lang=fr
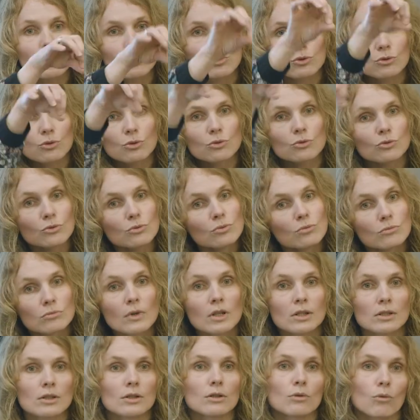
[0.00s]
a retenu.
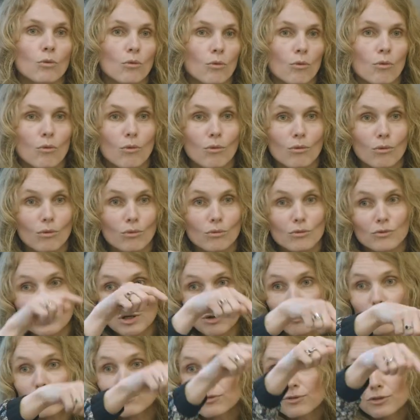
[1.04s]
Et on,
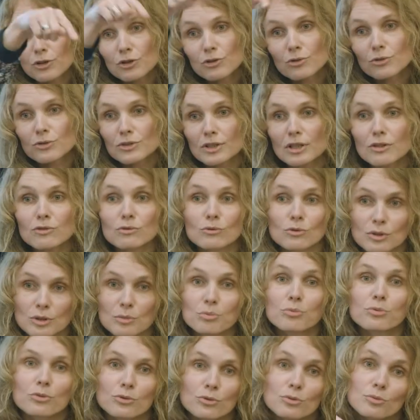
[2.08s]
le fait jusqu'à ce qu'on n'ait
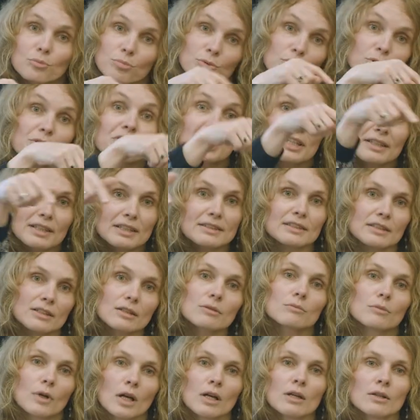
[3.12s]
plus rien à dire.
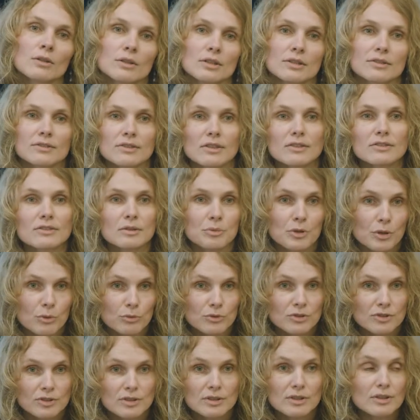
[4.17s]
Et ça, c'est bien
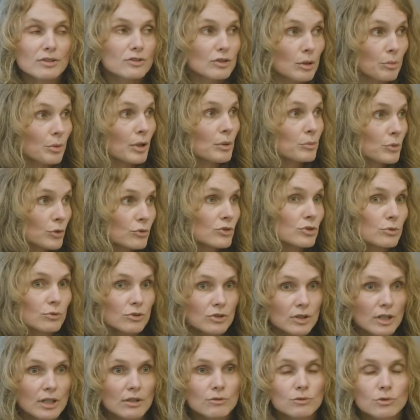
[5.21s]
aussi. Et ça permet aussi aux
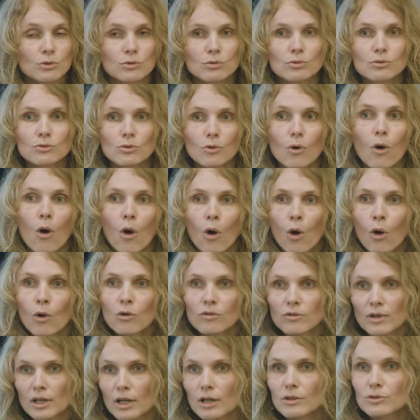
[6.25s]
élèves, du coup, de,
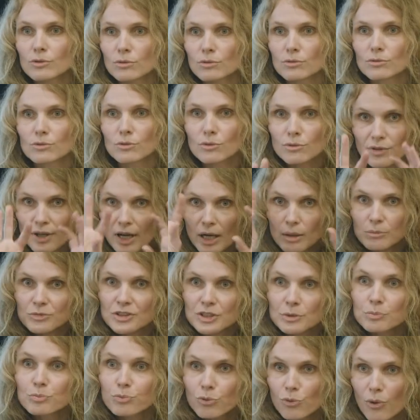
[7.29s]
voilà, de, faire un
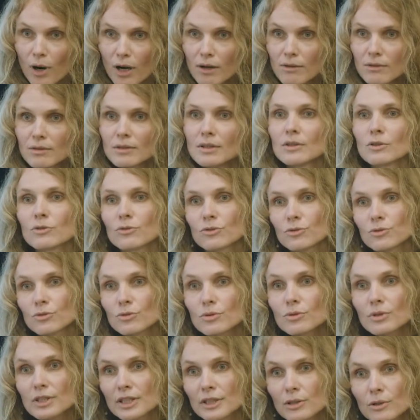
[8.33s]
petit point
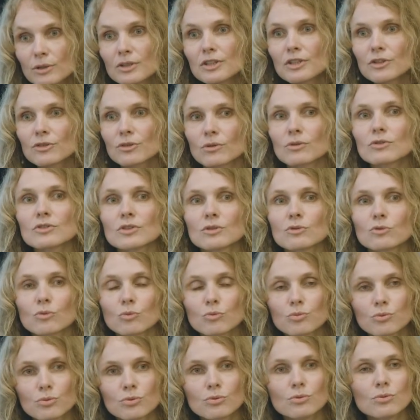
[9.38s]
sur les connaissances qu'ils
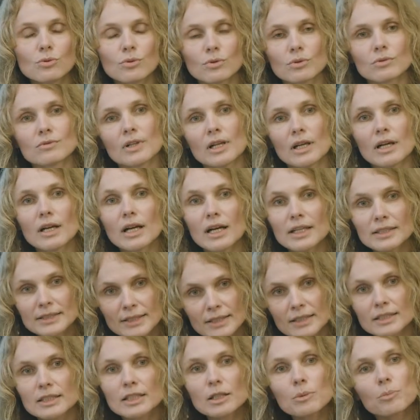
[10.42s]
ont pu euh,
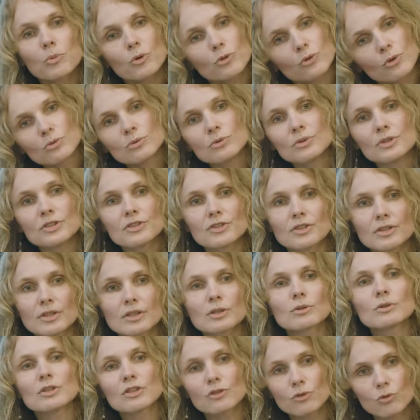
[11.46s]
acquérir pendant l'unité,
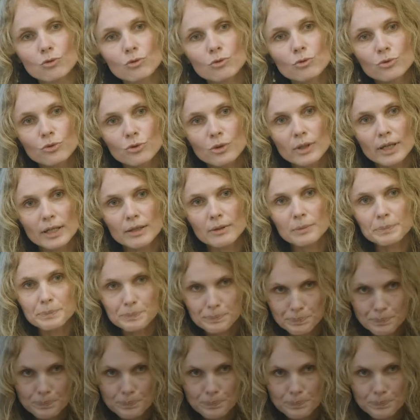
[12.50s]
connaissances culturelles.